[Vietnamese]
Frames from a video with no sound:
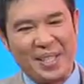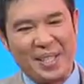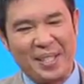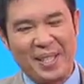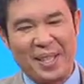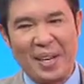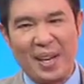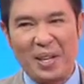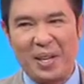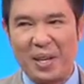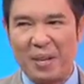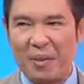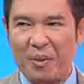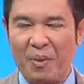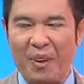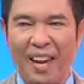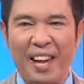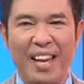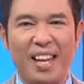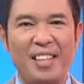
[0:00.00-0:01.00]
chị rất là
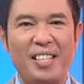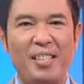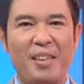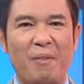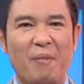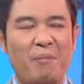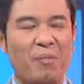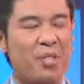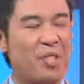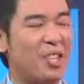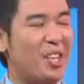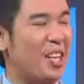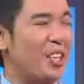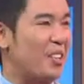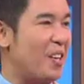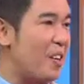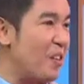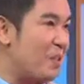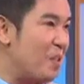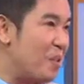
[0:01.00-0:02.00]
nhiều đã đến trong chương
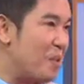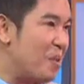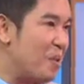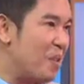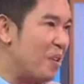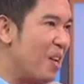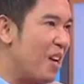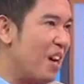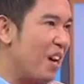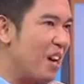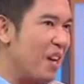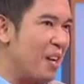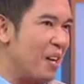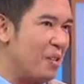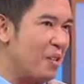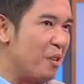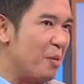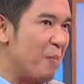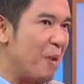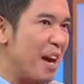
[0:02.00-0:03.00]
trình Talk Show
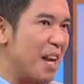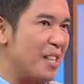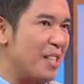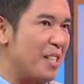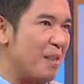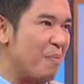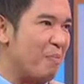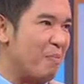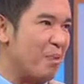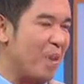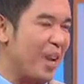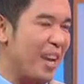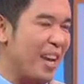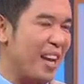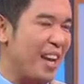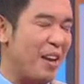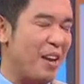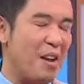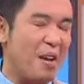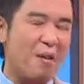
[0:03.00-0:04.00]
uh, thương mại trong tuần
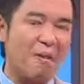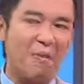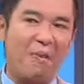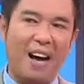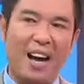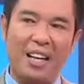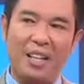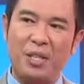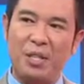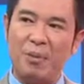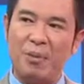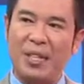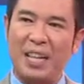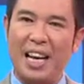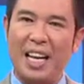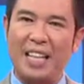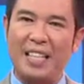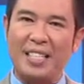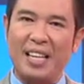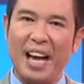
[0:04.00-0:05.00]
này. Và thưa
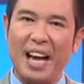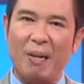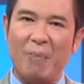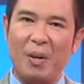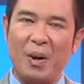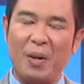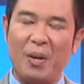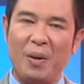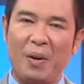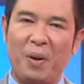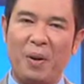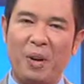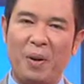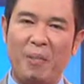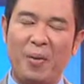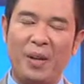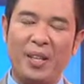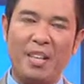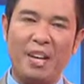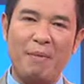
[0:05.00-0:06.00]
quý khán giả, mọi câu
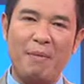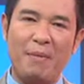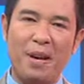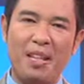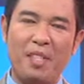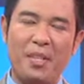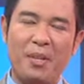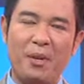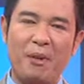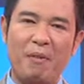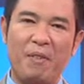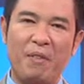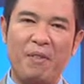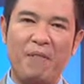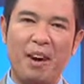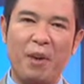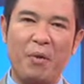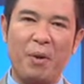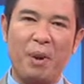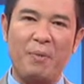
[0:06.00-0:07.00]
hỏi, mọi thắc mắc xin quý
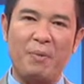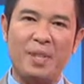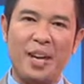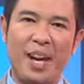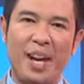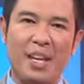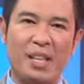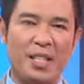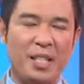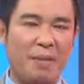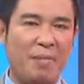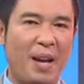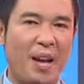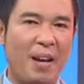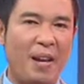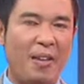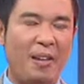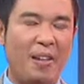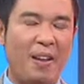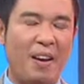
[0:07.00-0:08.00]
vị vào website tìm
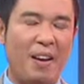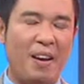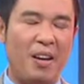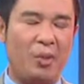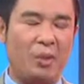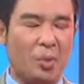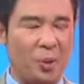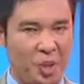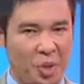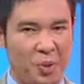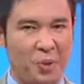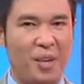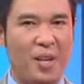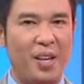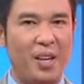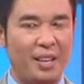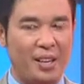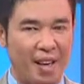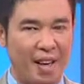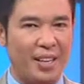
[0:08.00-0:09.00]
lại tuổi
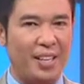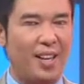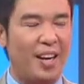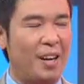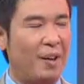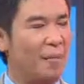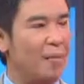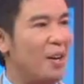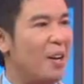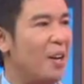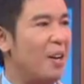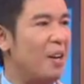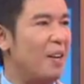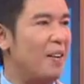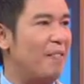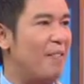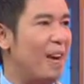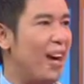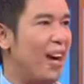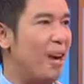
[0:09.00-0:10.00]
xuân chấm com.
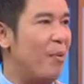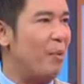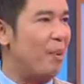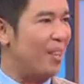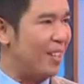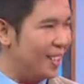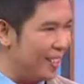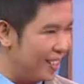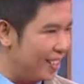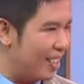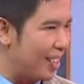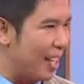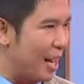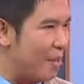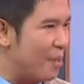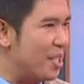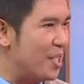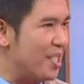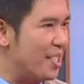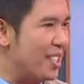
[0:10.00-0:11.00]
Và một lần nữa
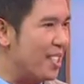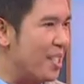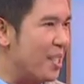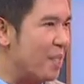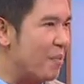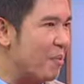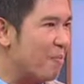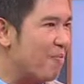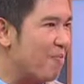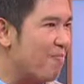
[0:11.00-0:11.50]
cảm ơn chị rất nhiều.